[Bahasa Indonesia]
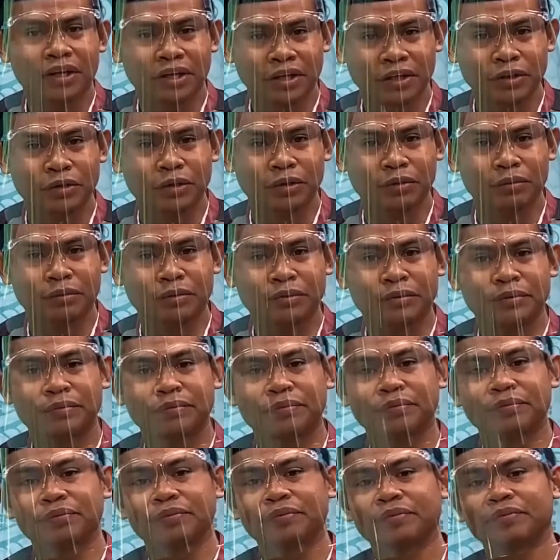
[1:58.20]
Ridomu.
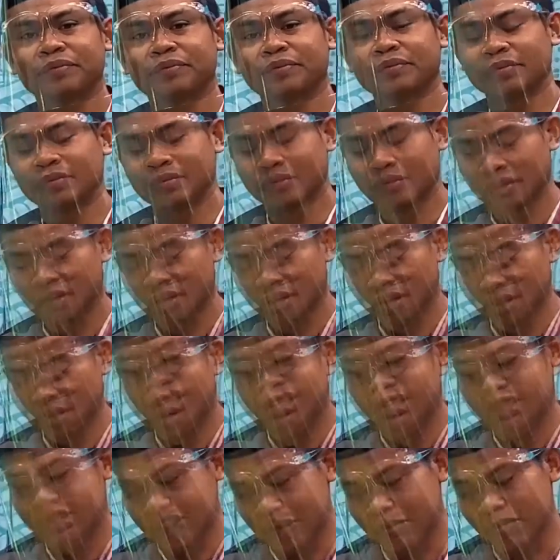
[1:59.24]

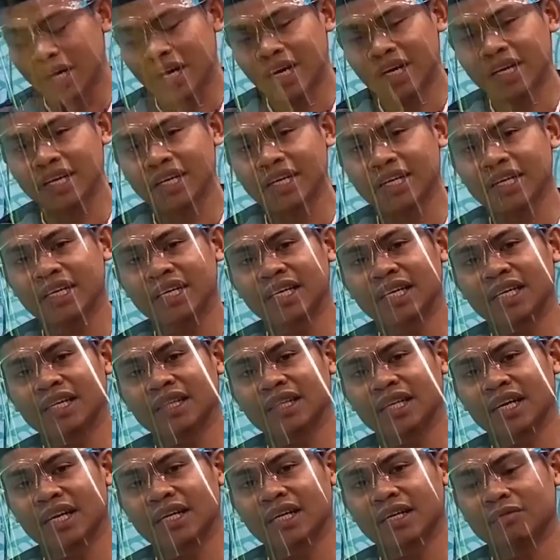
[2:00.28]
Tema hari ini
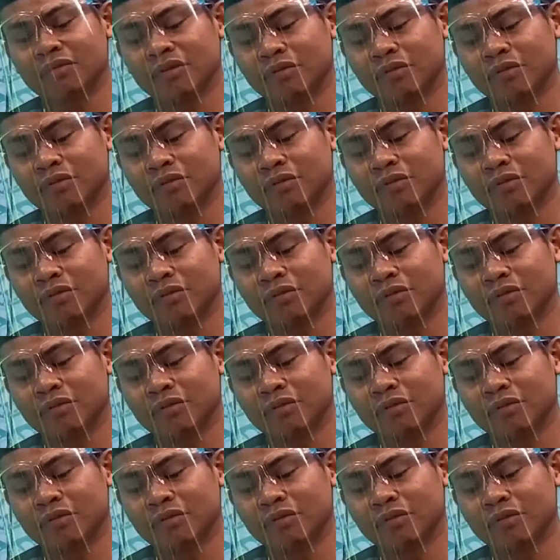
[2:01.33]
kita akan